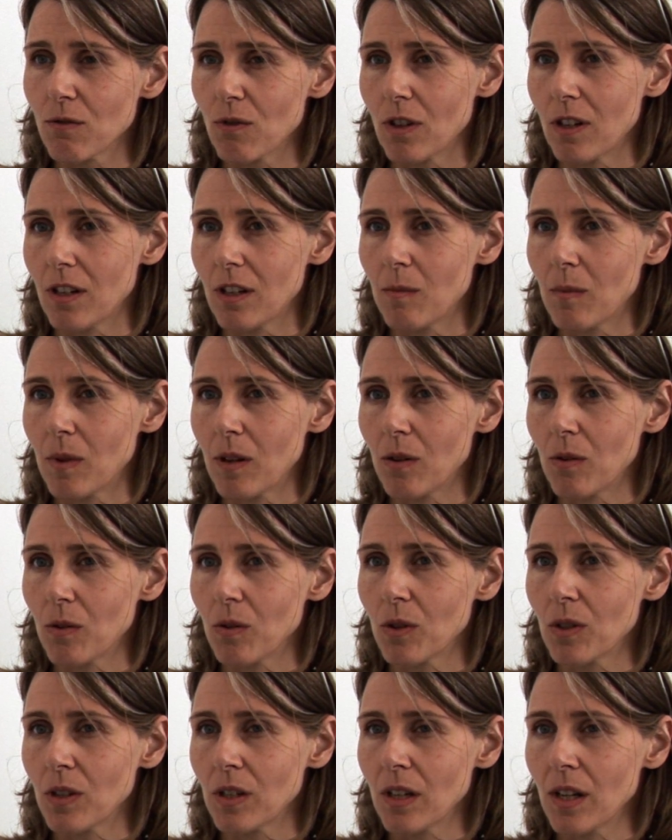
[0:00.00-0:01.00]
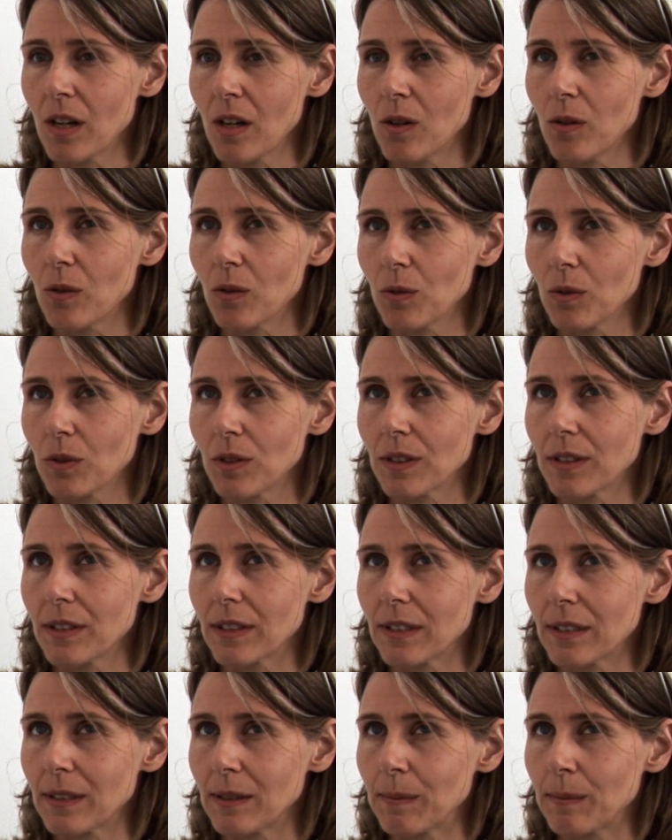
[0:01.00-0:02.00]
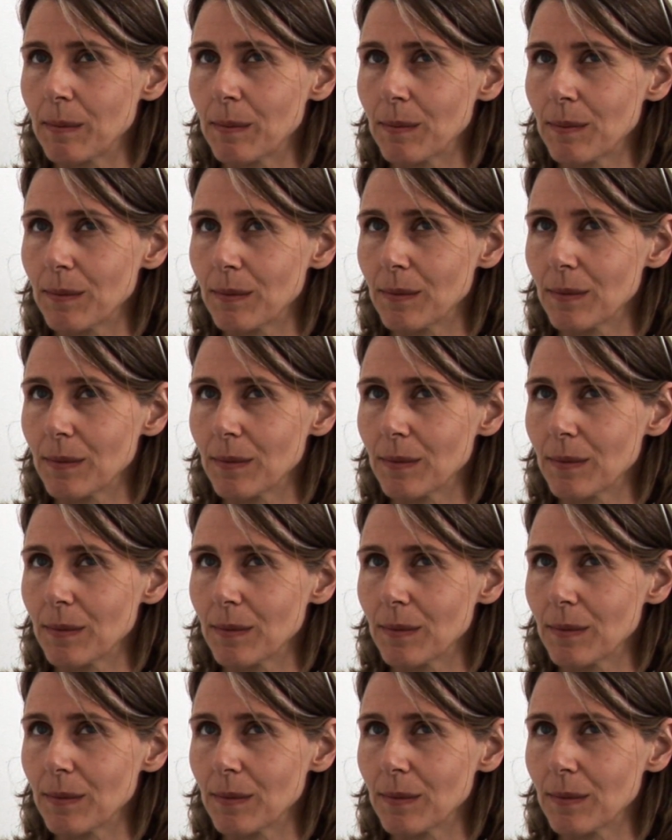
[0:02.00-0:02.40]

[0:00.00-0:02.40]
vor allem auch? Und, ähm,